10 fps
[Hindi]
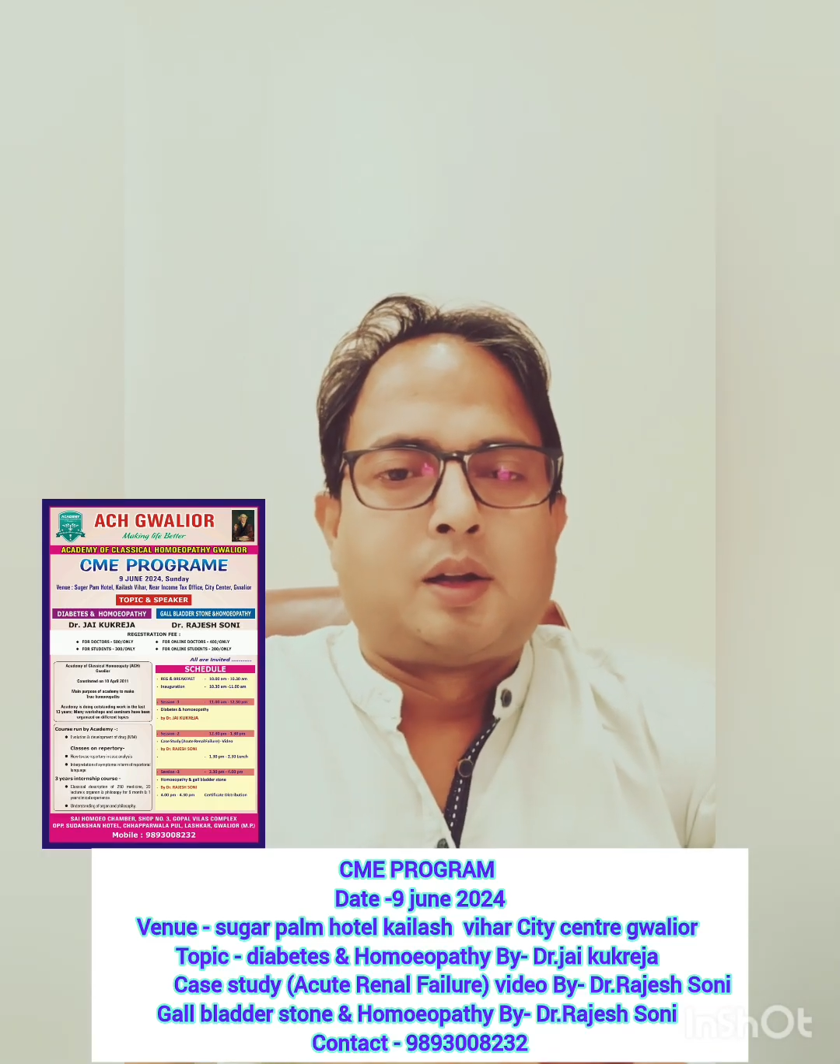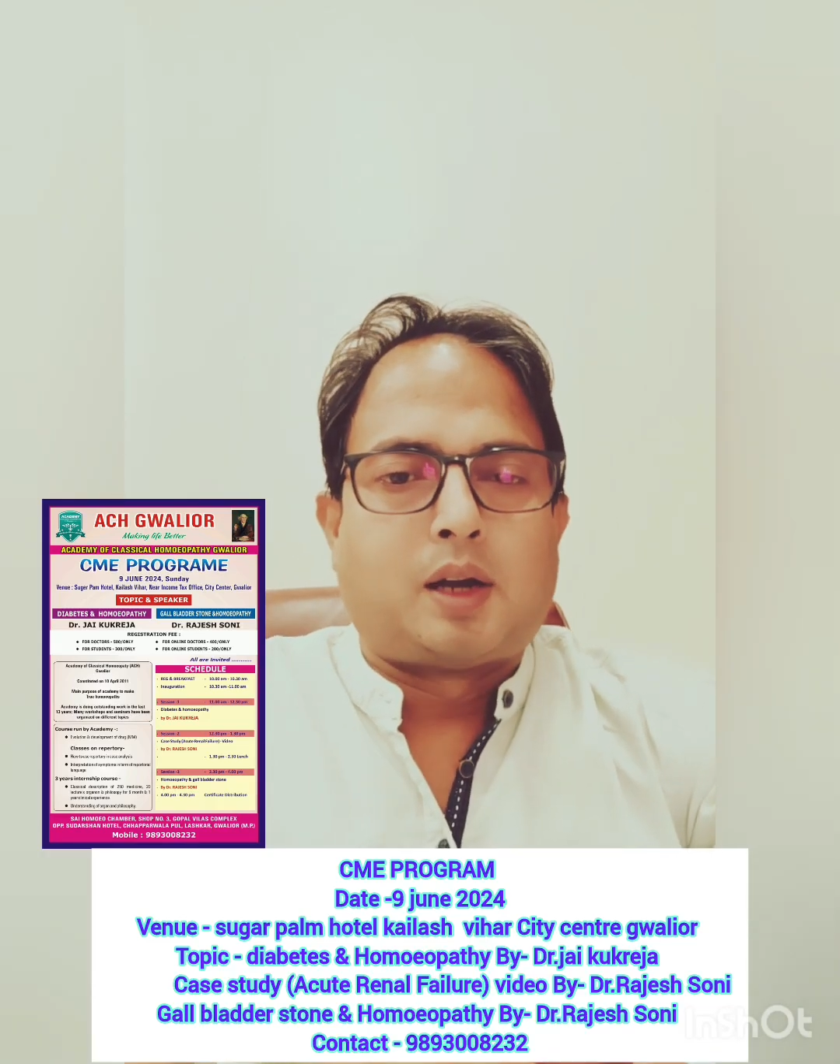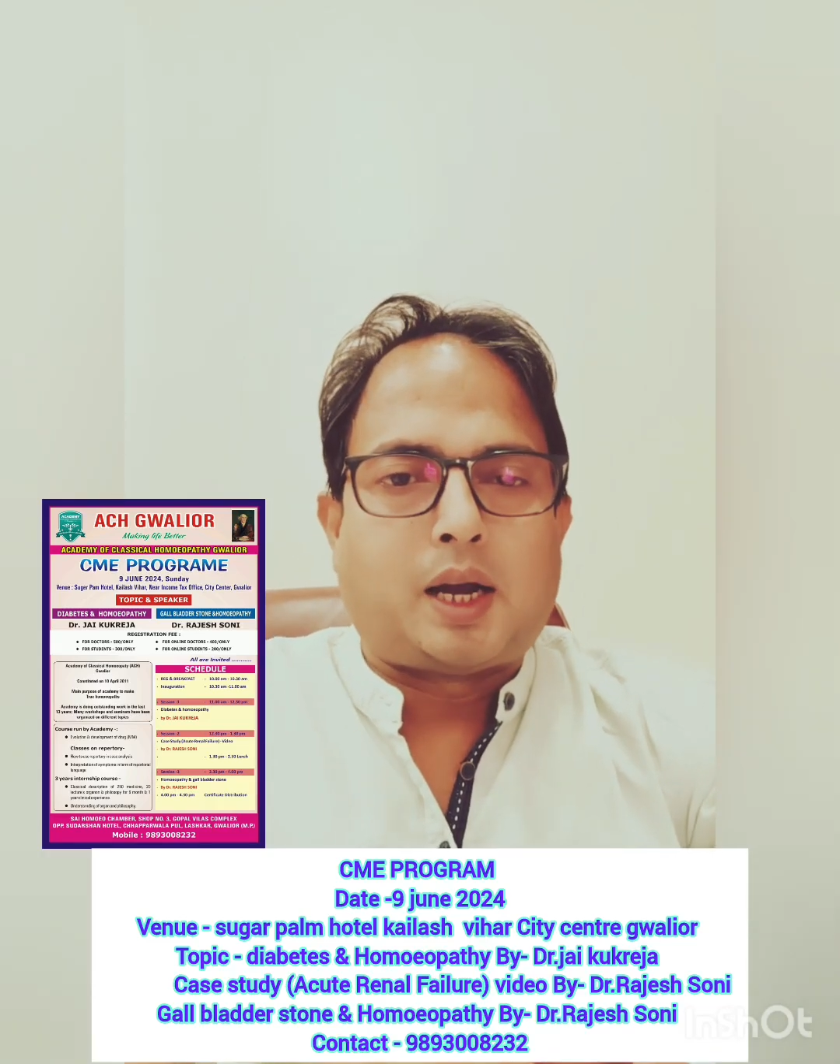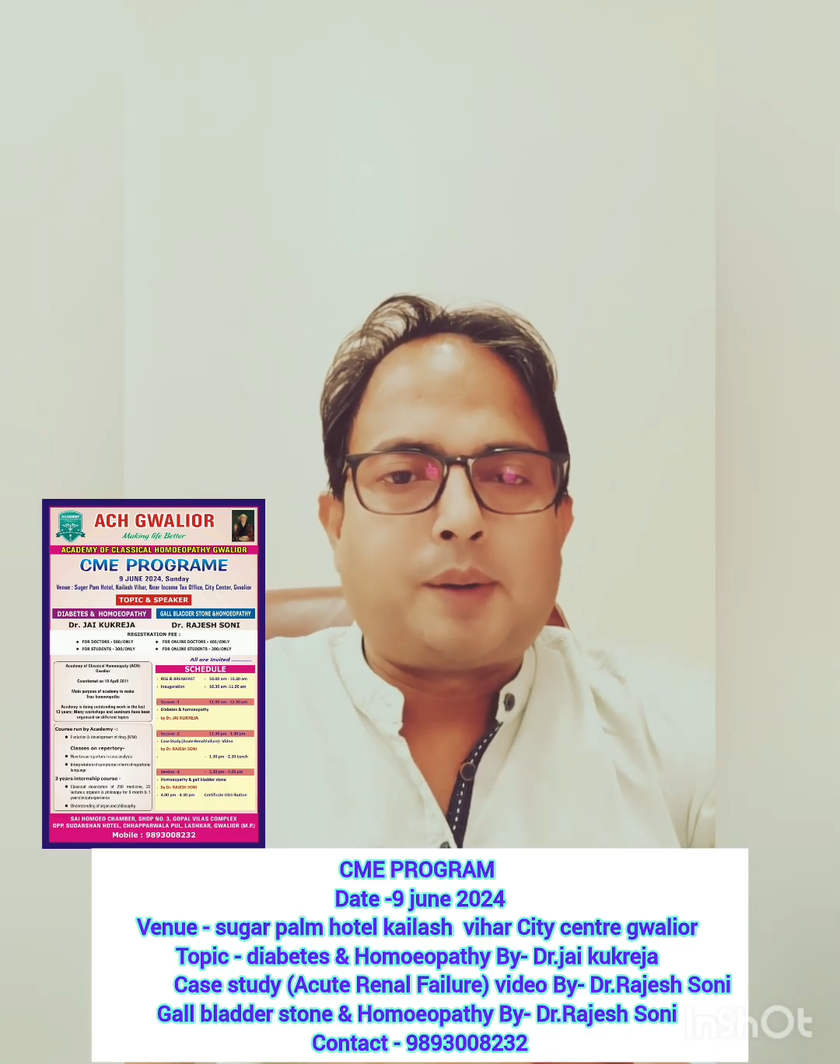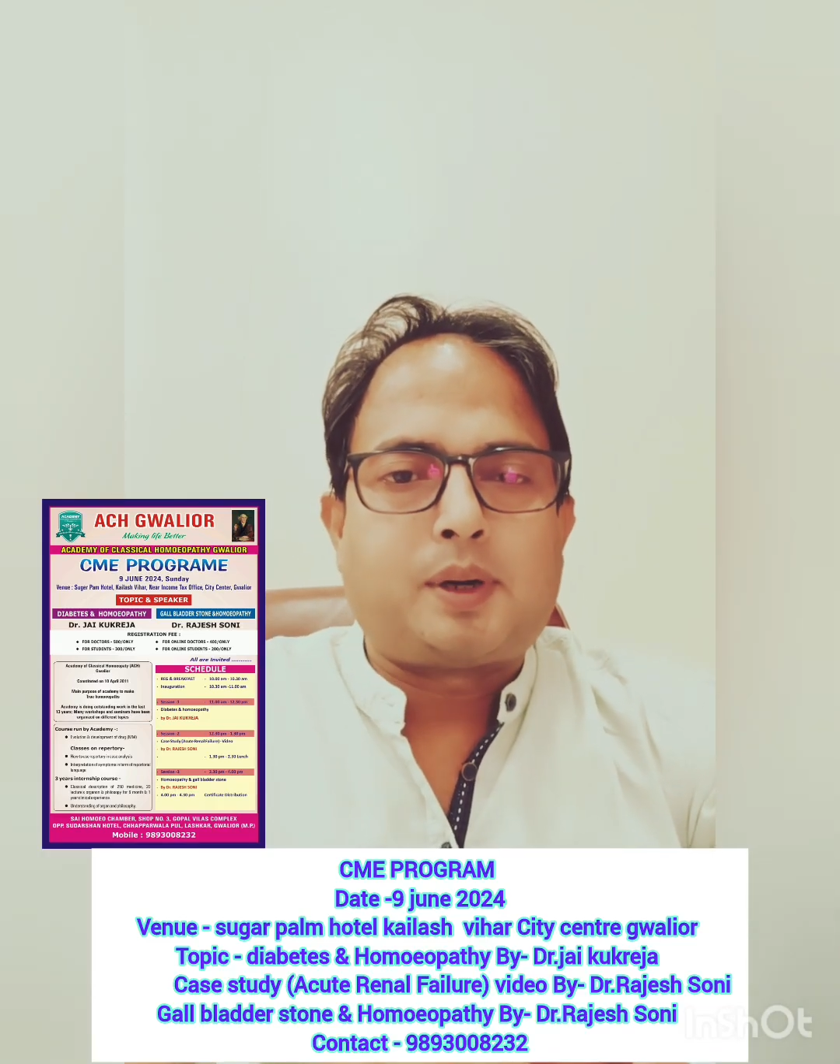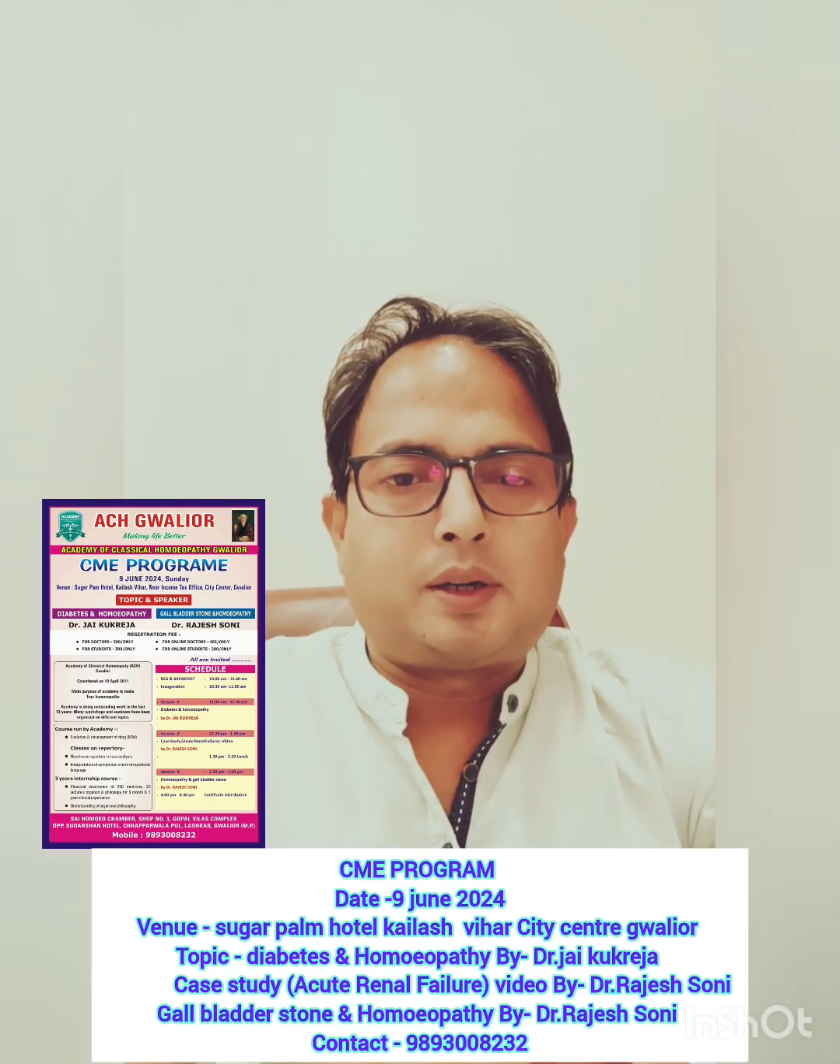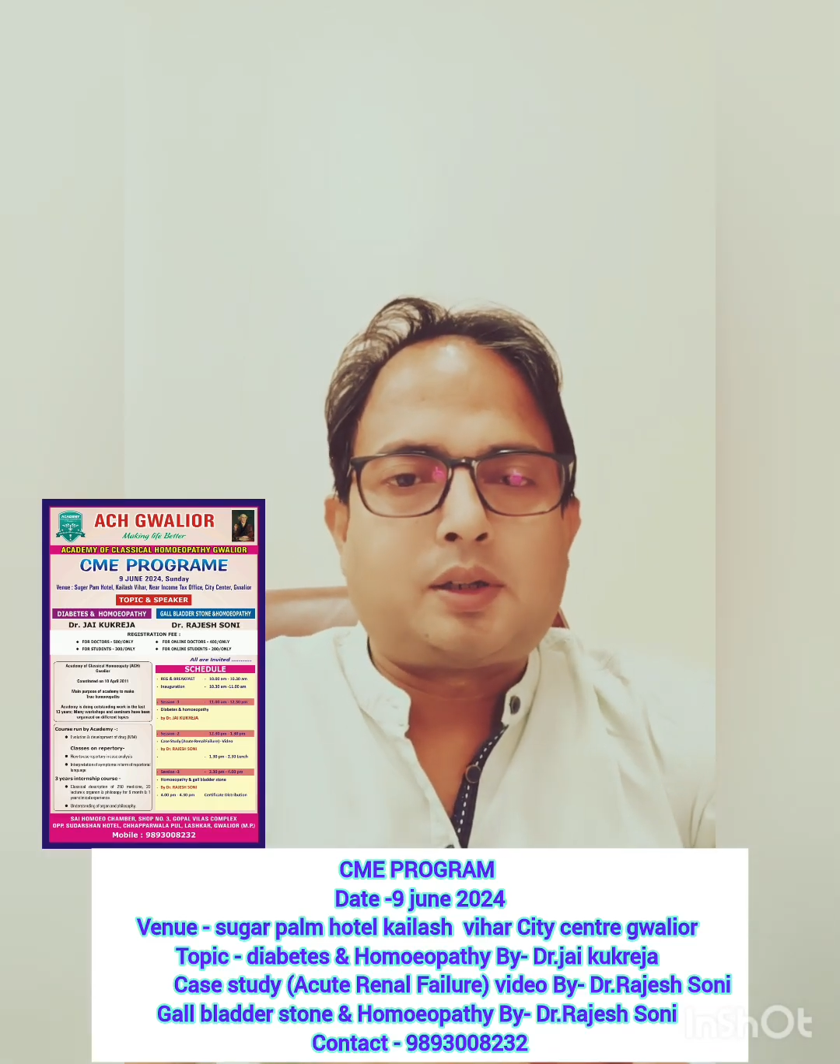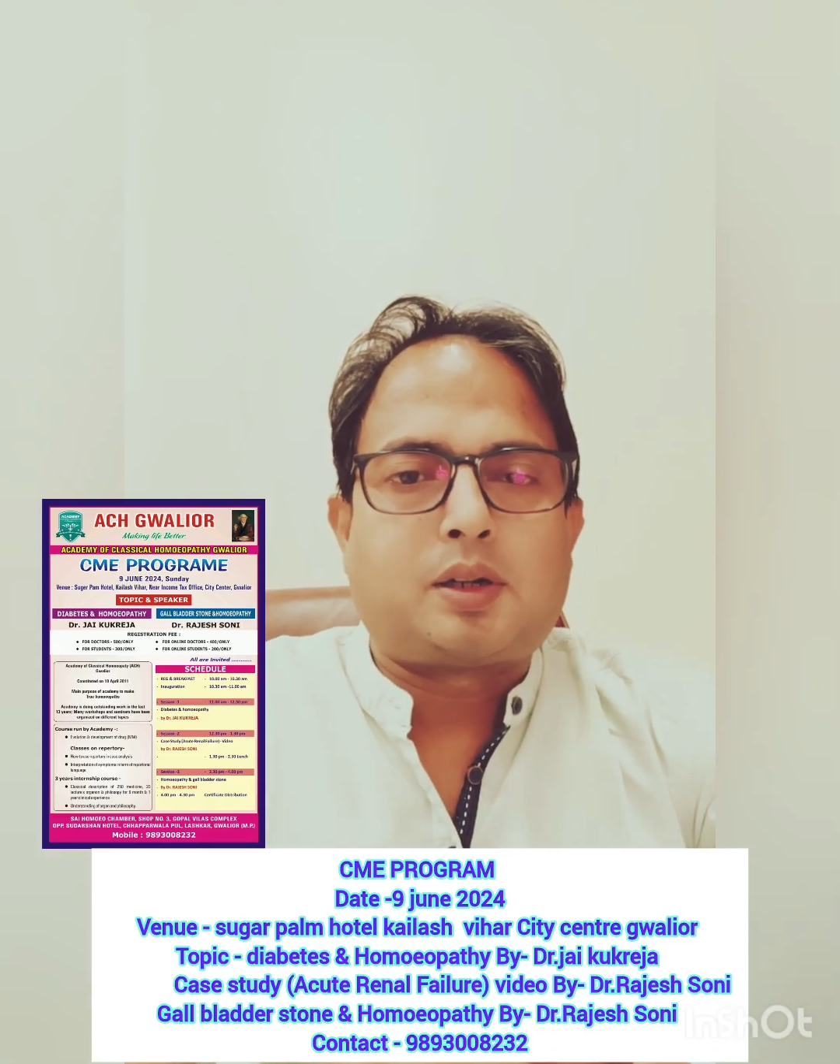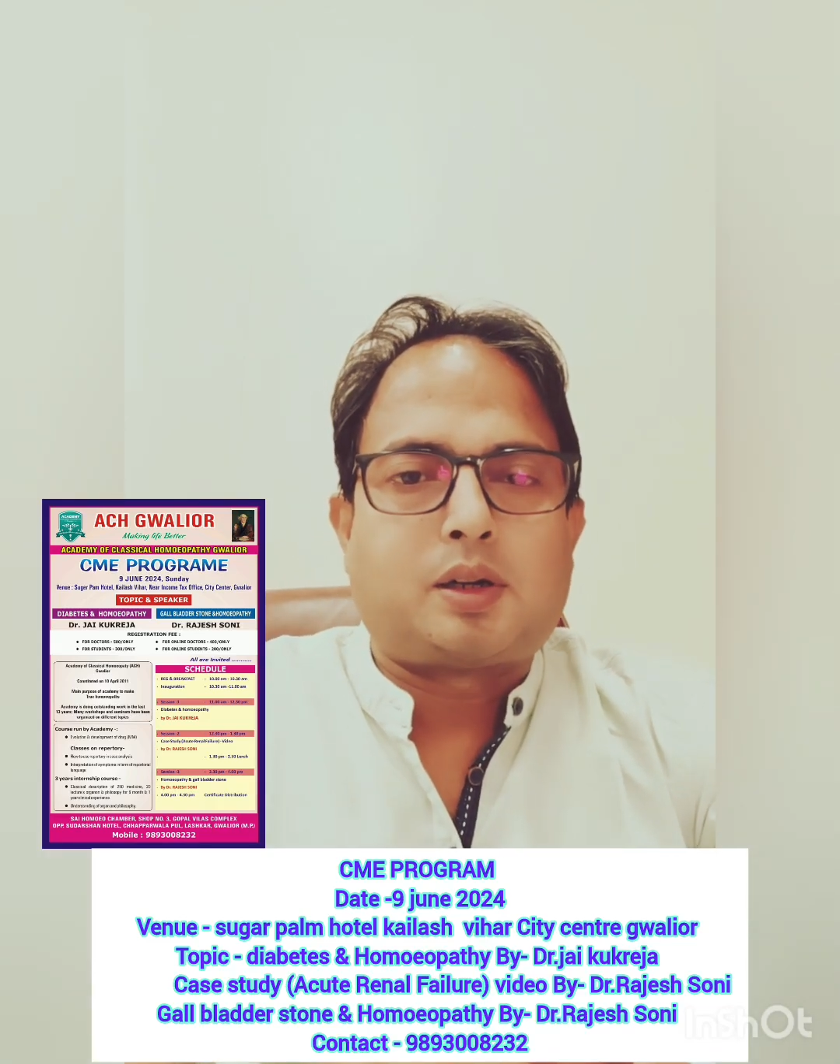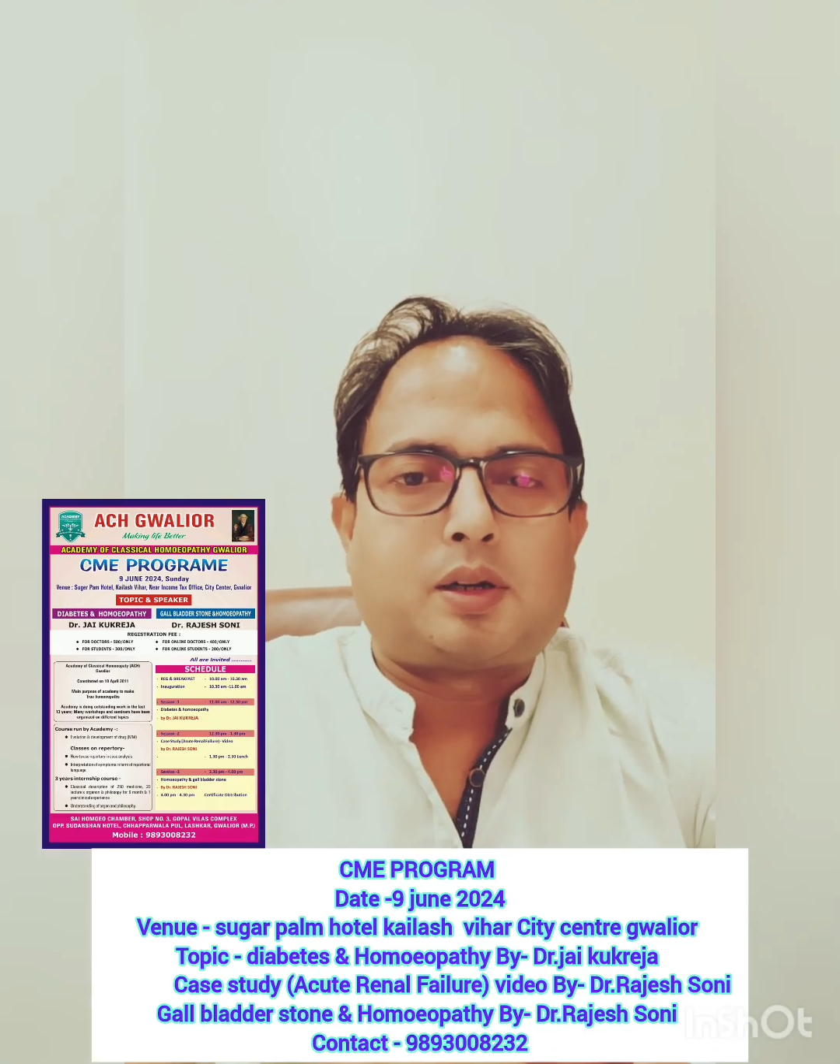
हाय फ्रेंड्स